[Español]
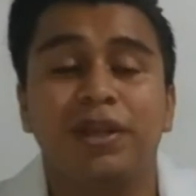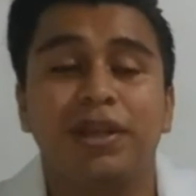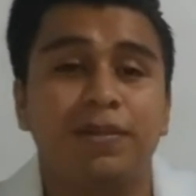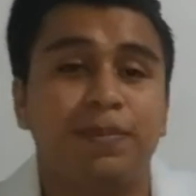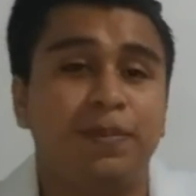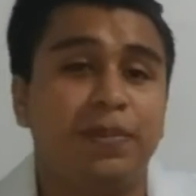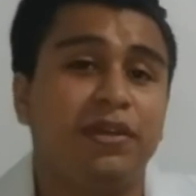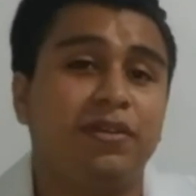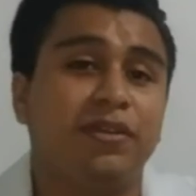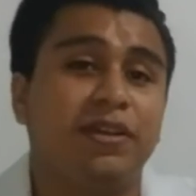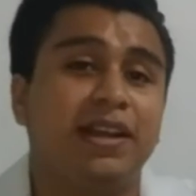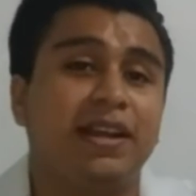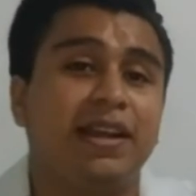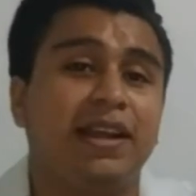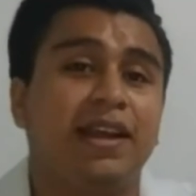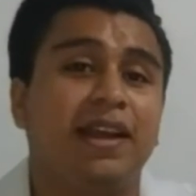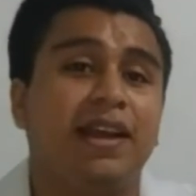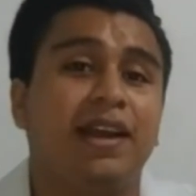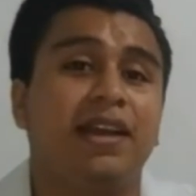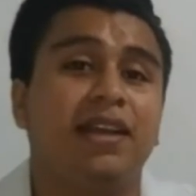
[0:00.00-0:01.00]
Espero que
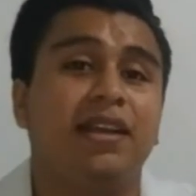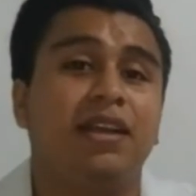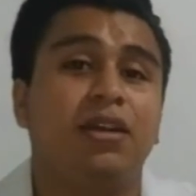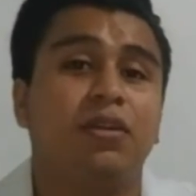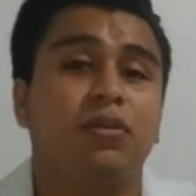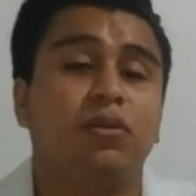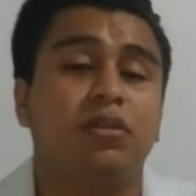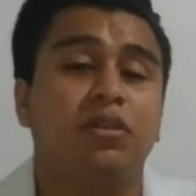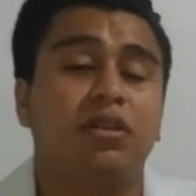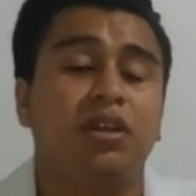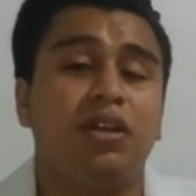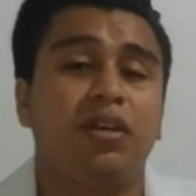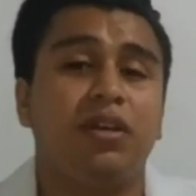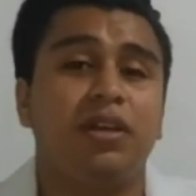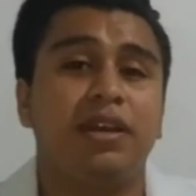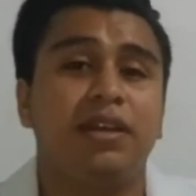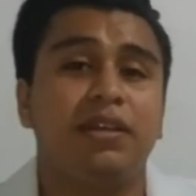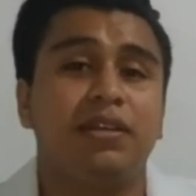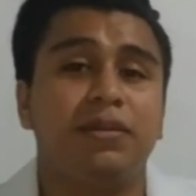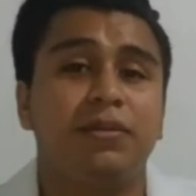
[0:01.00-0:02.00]
les haya
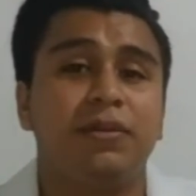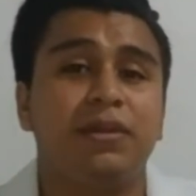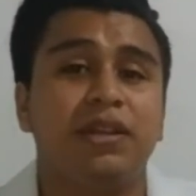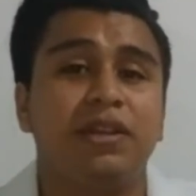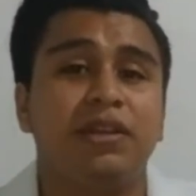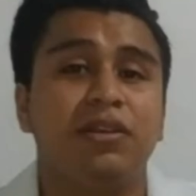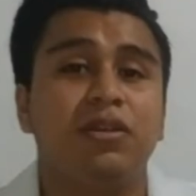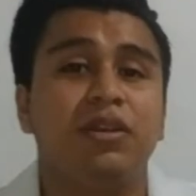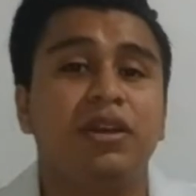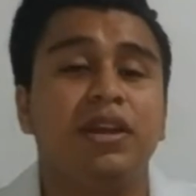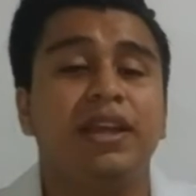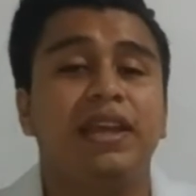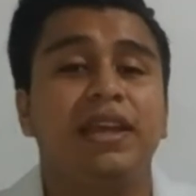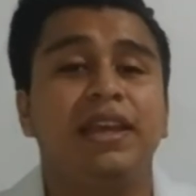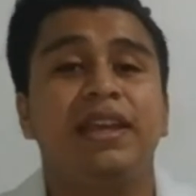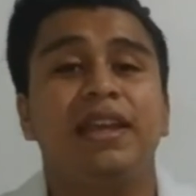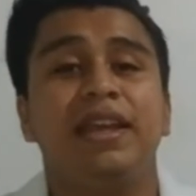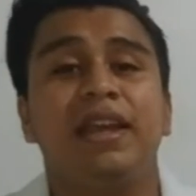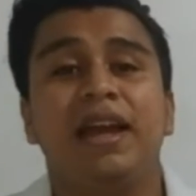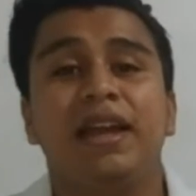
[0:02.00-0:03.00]
gustado este video
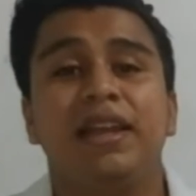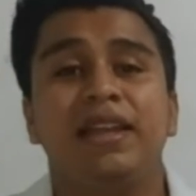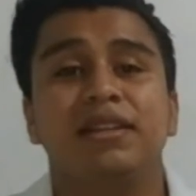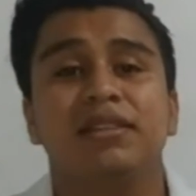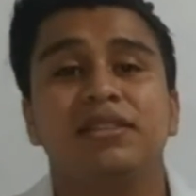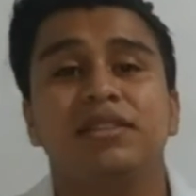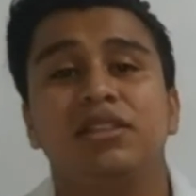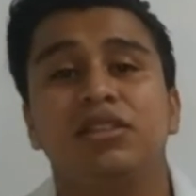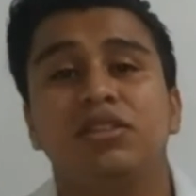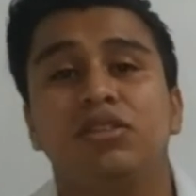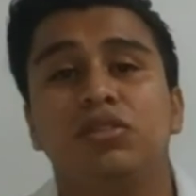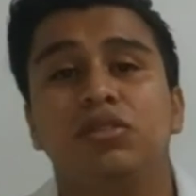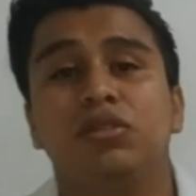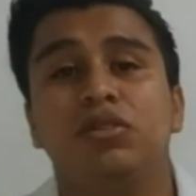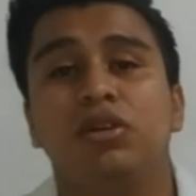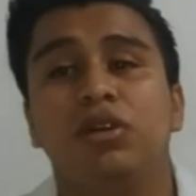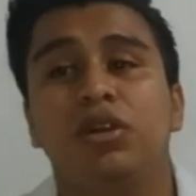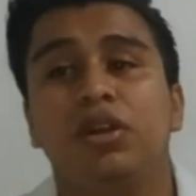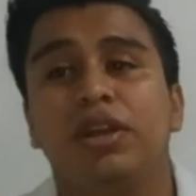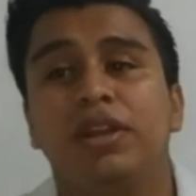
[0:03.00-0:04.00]
y haya
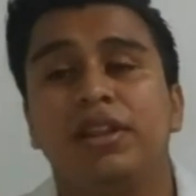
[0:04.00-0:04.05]
sido